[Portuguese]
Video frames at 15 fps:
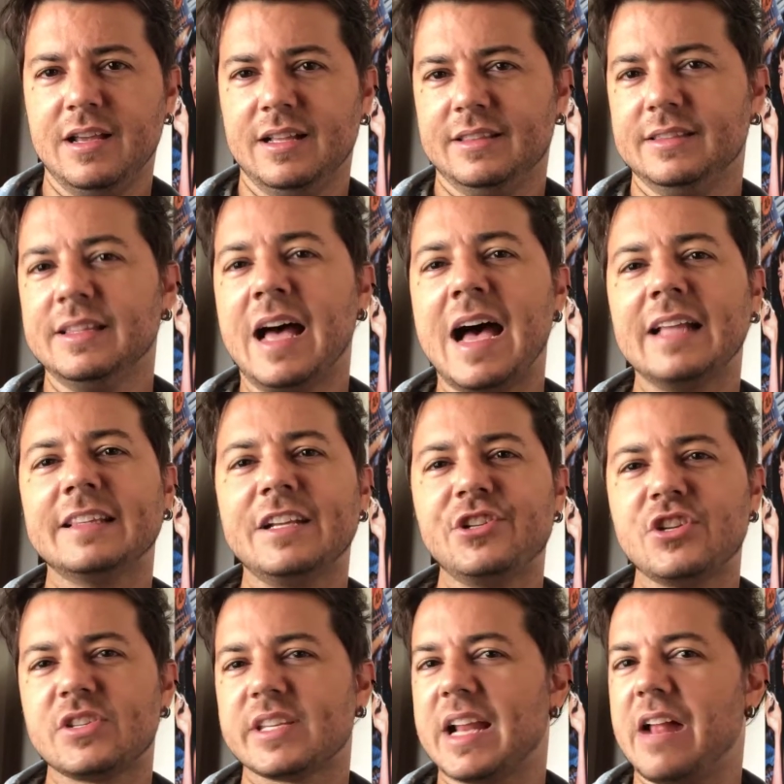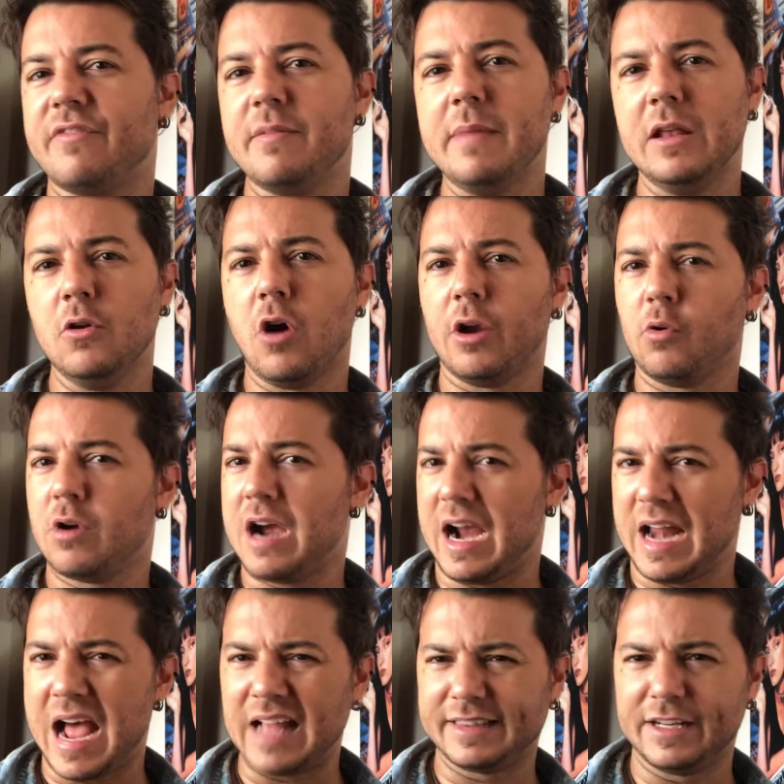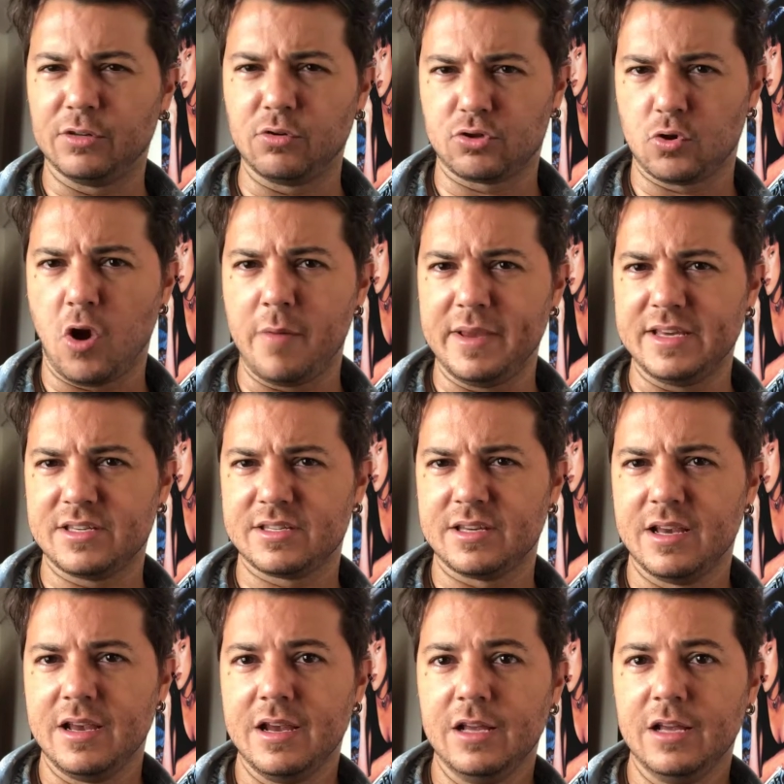Nada descreve melhor o caráter dos homens